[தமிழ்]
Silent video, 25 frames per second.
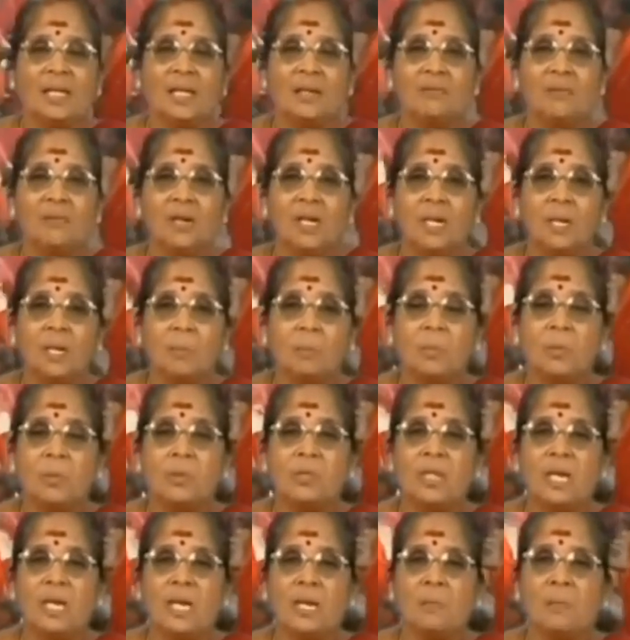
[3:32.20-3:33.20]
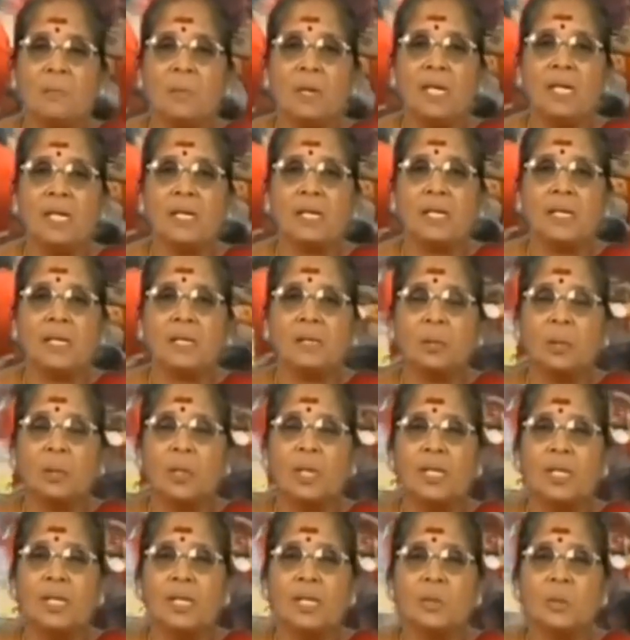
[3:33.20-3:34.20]
அந்த விடியற் பொழுதிலே படிக்க
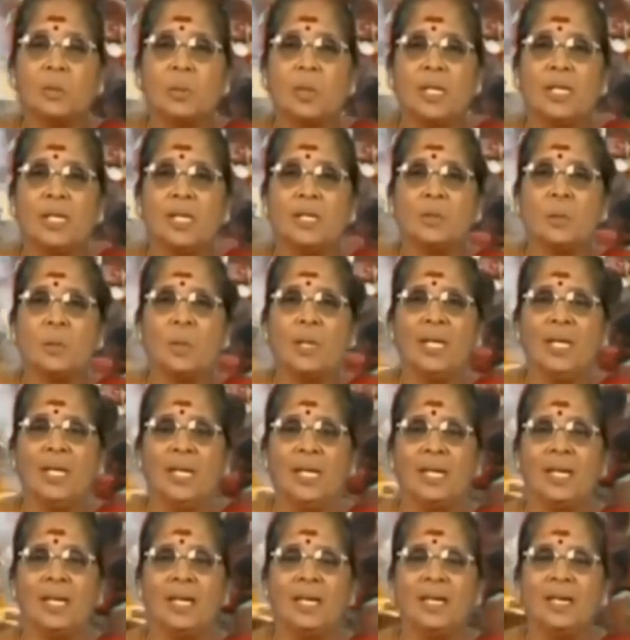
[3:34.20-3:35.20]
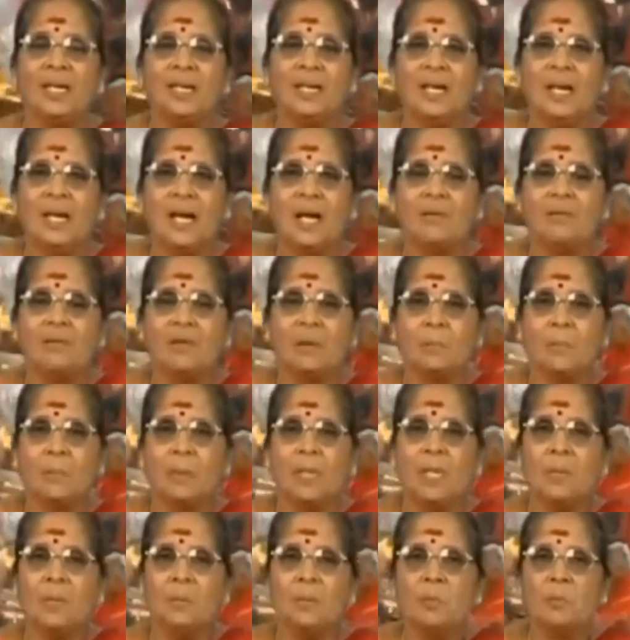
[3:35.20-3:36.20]
தொடங்கி தொடங்கி தொடங்கி அவர்
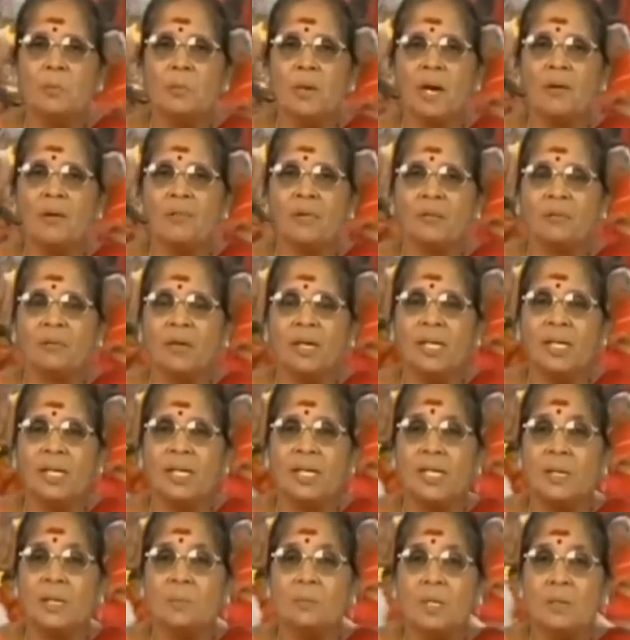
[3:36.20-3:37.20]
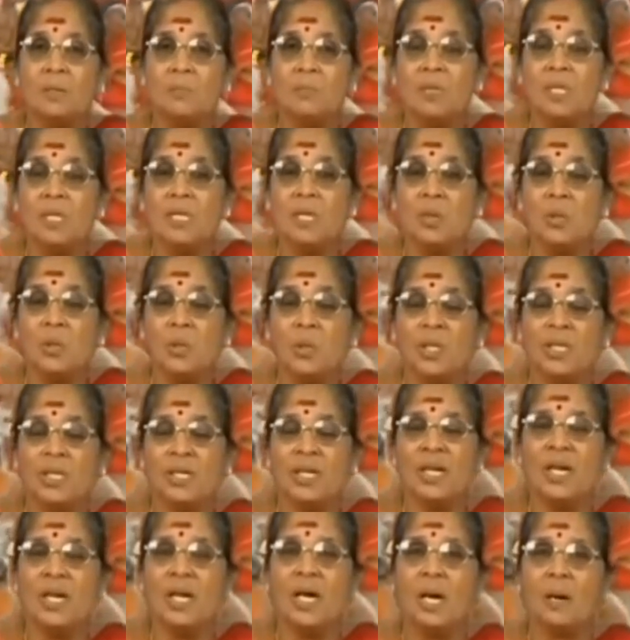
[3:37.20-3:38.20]
மனமும் அவர் வாழ்க்கையும்
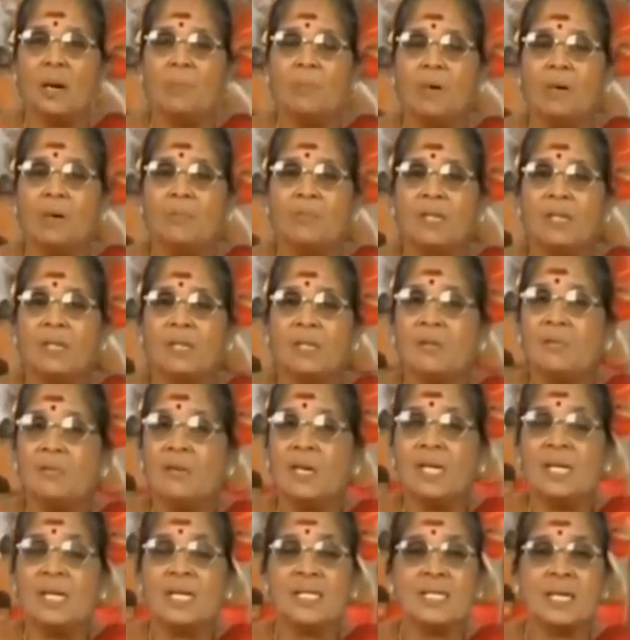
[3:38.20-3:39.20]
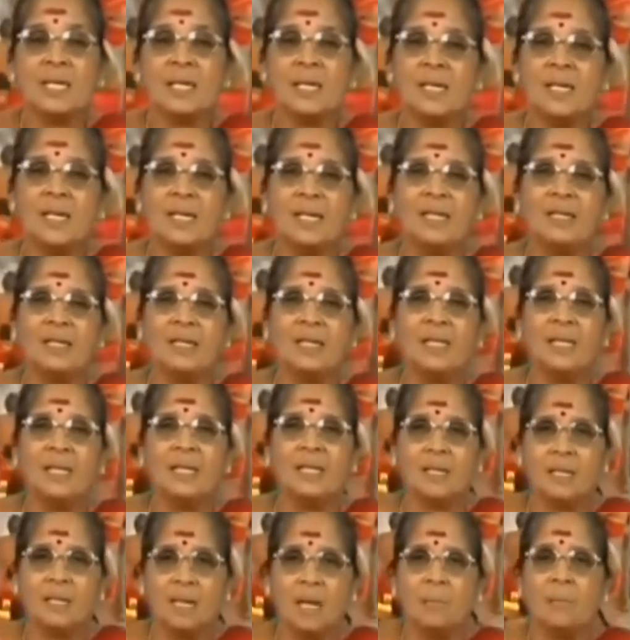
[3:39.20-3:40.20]
நிம்மதியோடு அம்மாவின் திருவடியை சரணடைந்தது
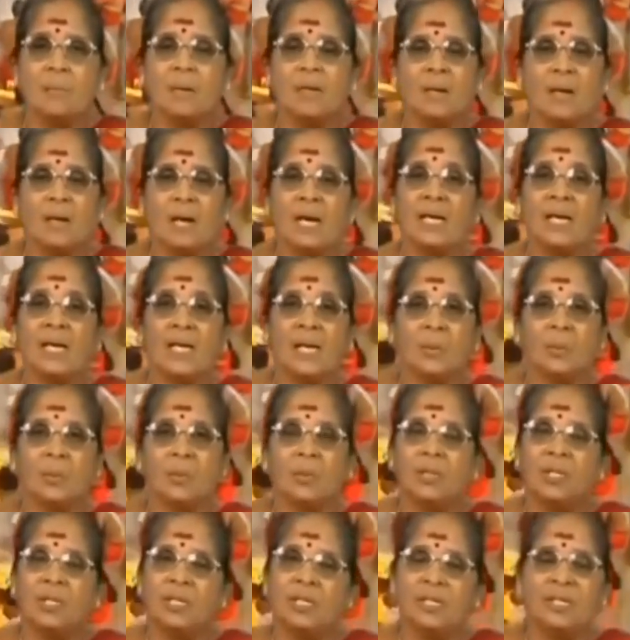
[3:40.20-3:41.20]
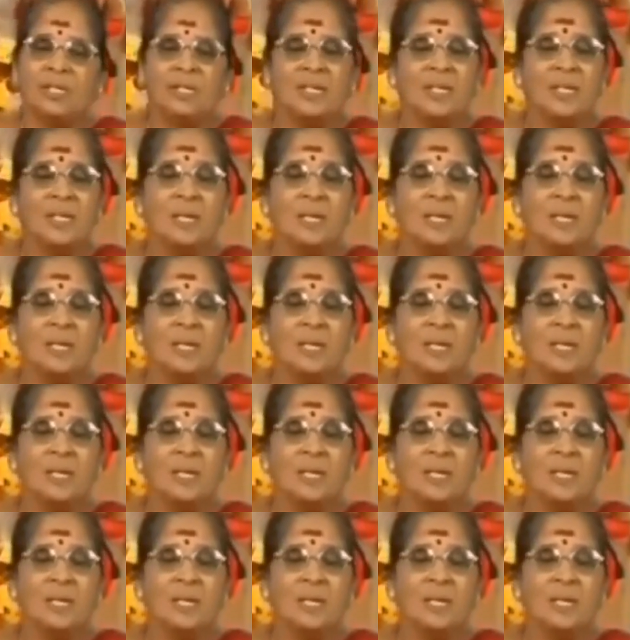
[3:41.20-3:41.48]
என்று நாம அறிகிற பொழுது